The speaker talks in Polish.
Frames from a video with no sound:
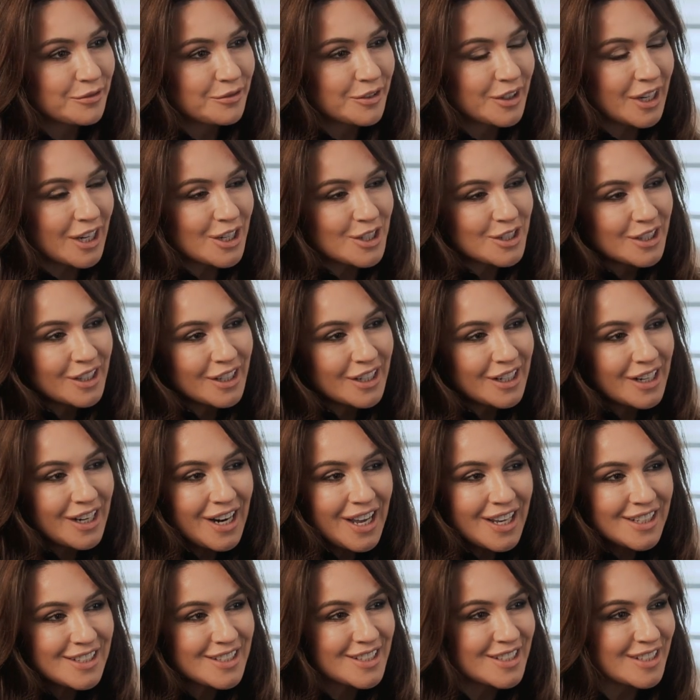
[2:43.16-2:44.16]
w każdej
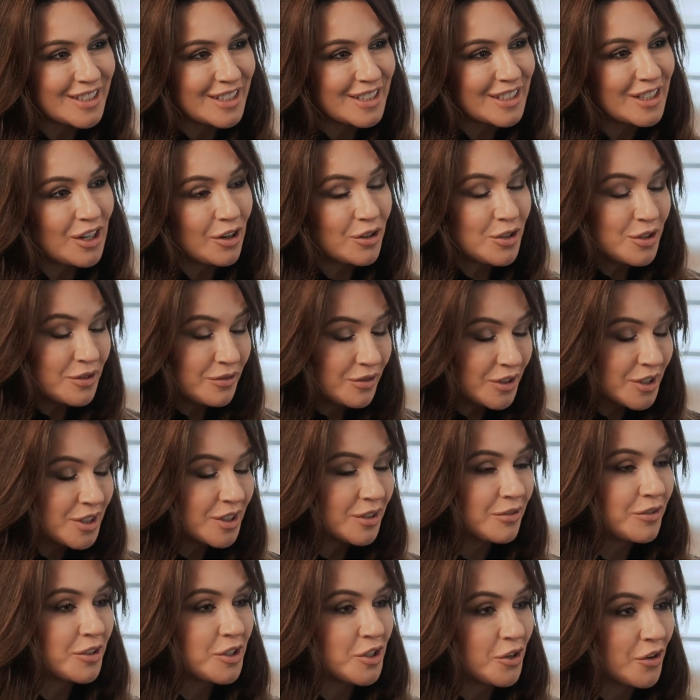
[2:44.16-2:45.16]
relacji.
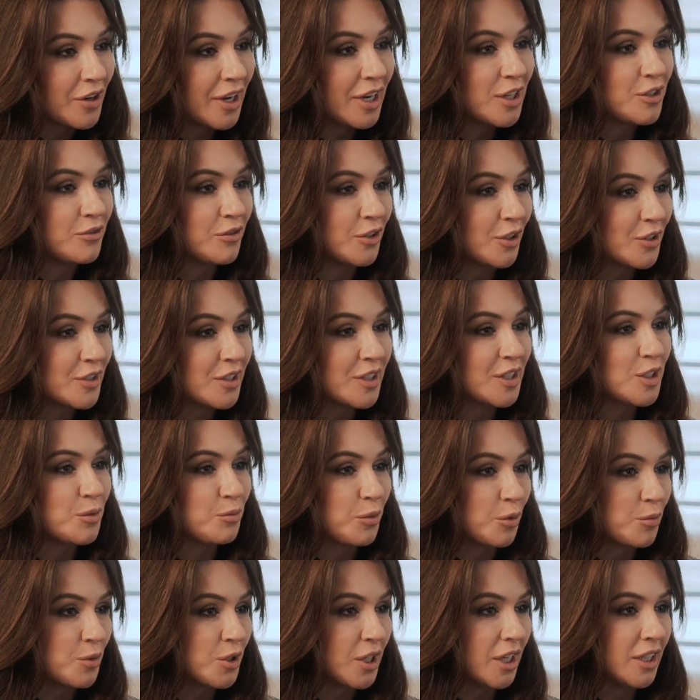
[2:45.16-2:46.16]
Oczywiście wyciągać wnioski z
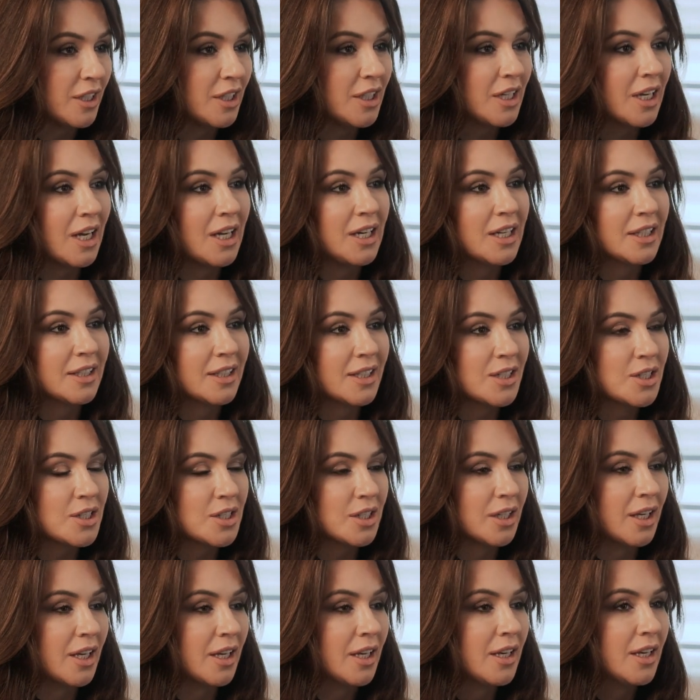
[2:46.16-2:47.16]
poprzednich, ale
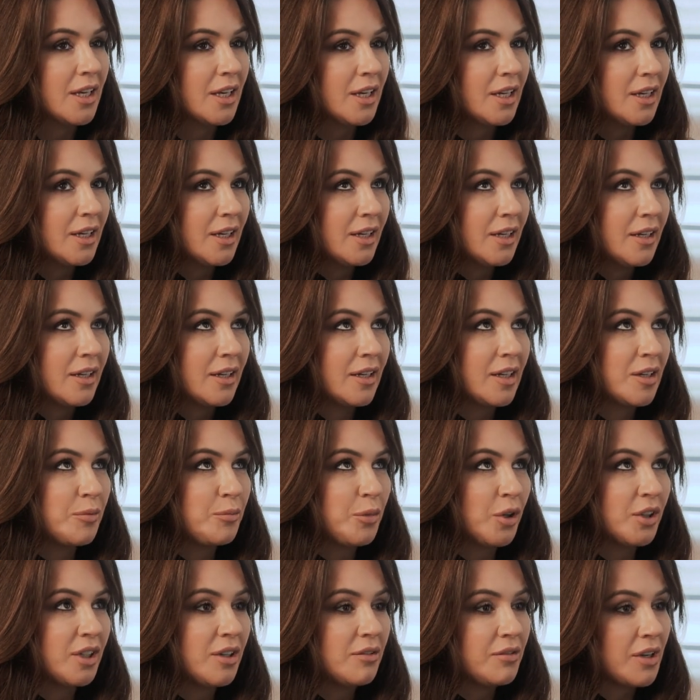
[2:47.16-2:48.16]
też nie
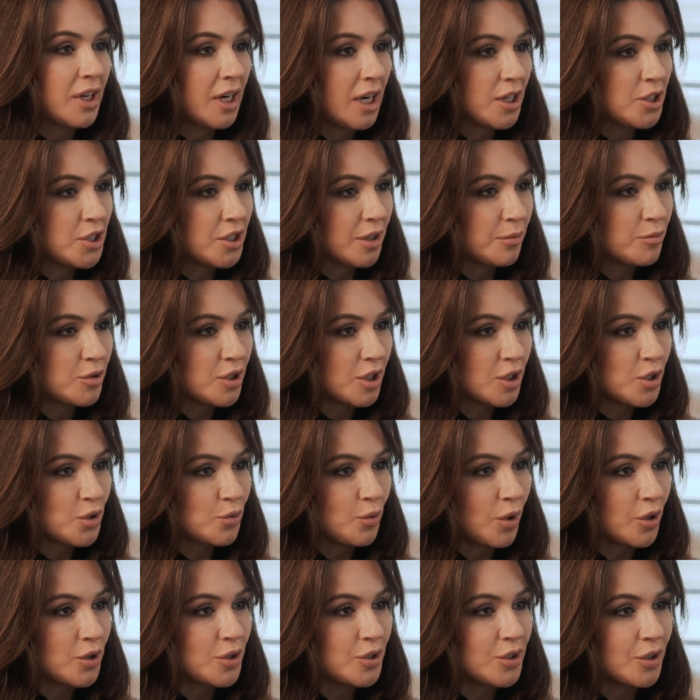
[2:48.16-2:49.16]
poniewierać się
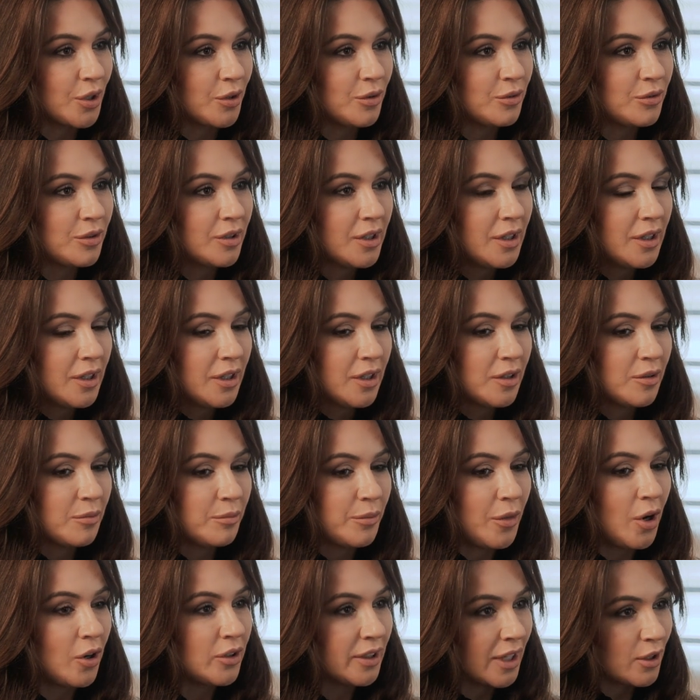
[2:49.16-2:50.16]
przeszłością,
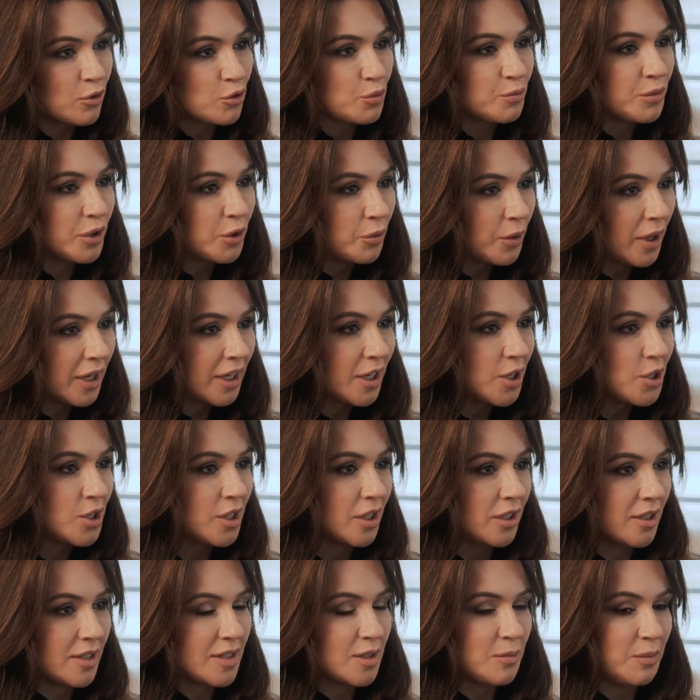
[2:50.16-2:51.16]
bo ona już była, jej
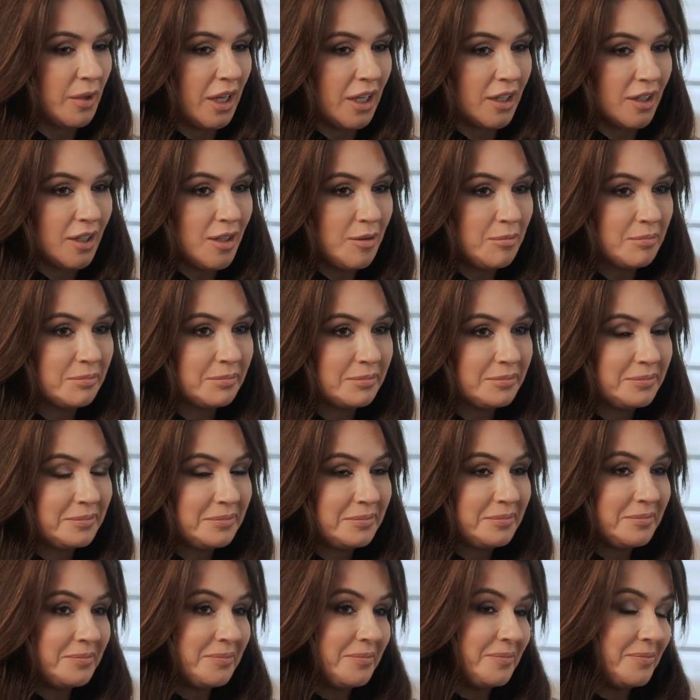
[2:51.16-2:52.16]
się nie zmieni.
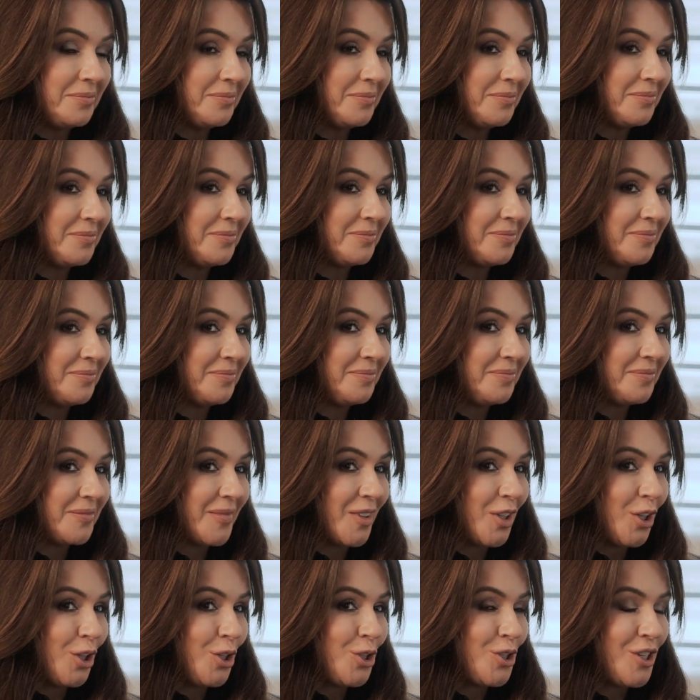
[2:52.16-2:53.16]
Mm,
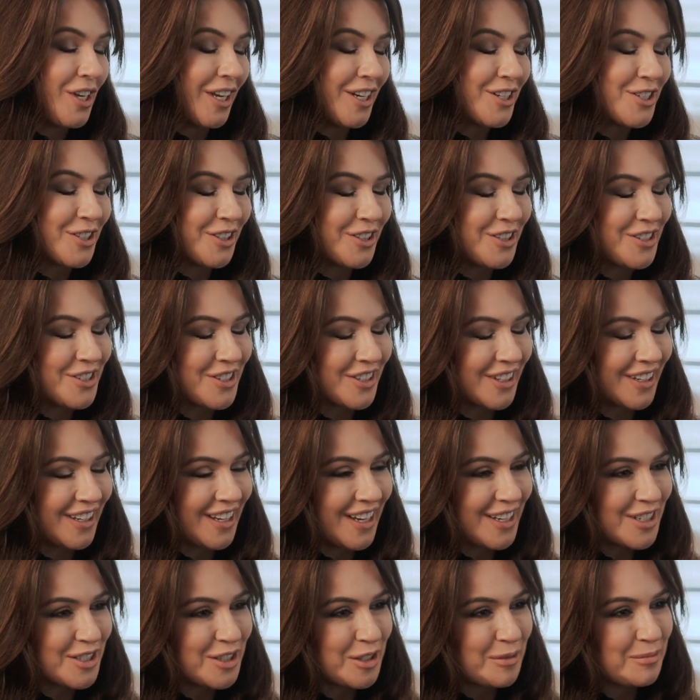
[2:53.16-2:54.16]
i cieszyć się
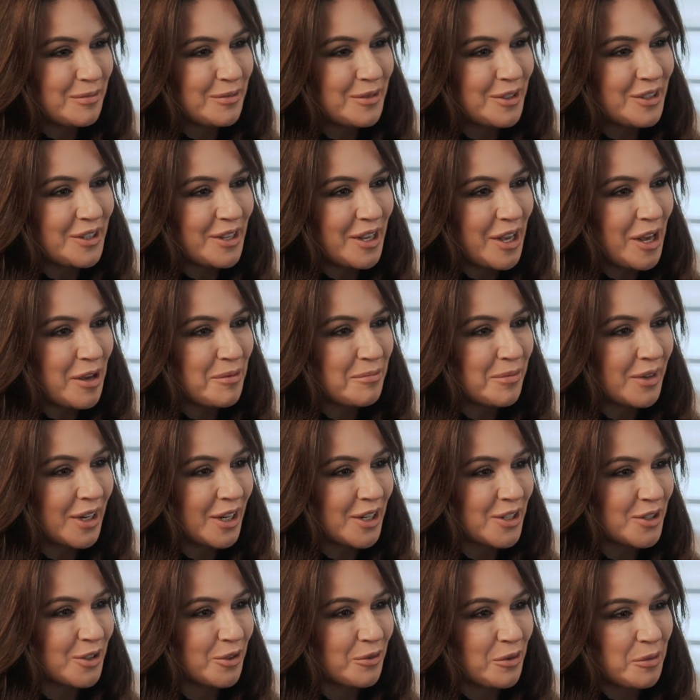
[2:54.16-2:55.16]
każdym dniem,
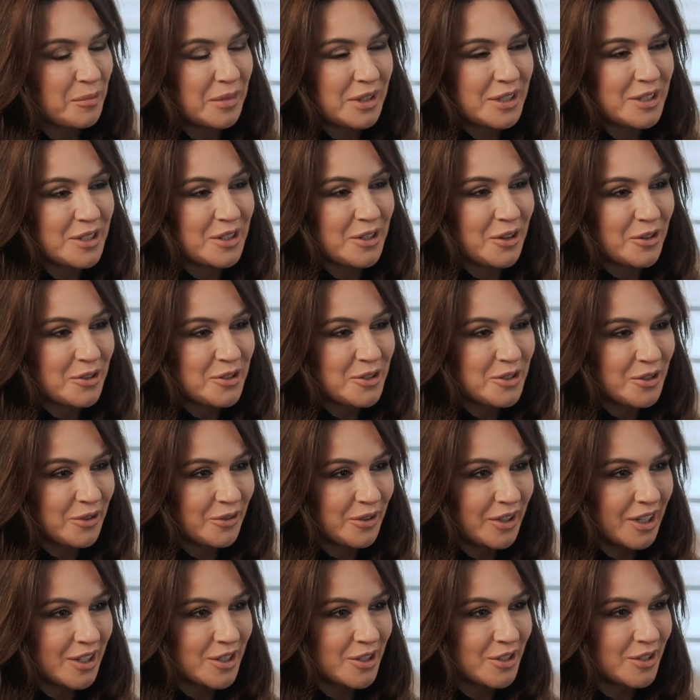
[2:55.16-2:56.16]
każdą
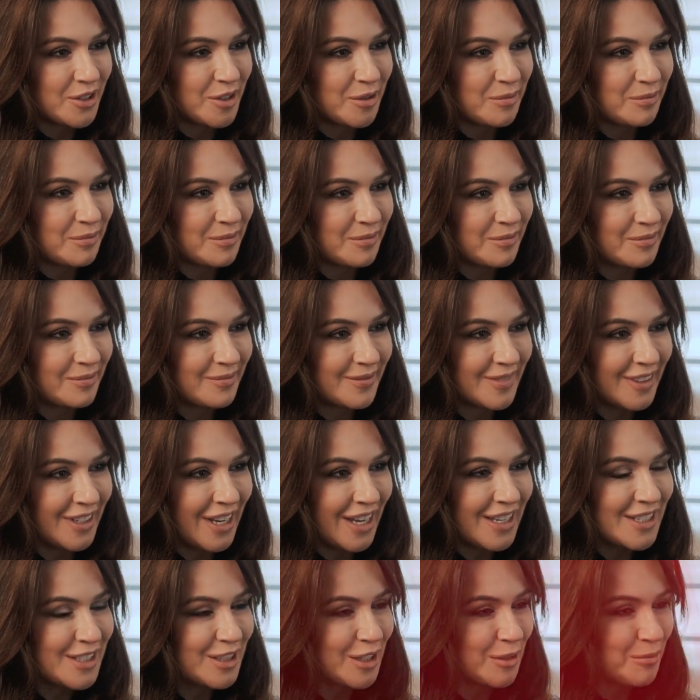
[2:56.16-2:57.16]
obecnością, każdym
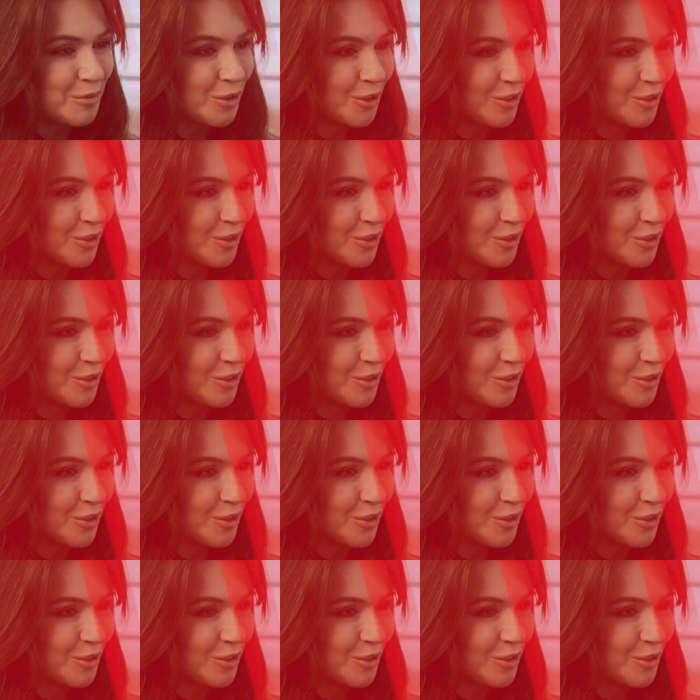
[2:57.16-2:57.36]
gestem,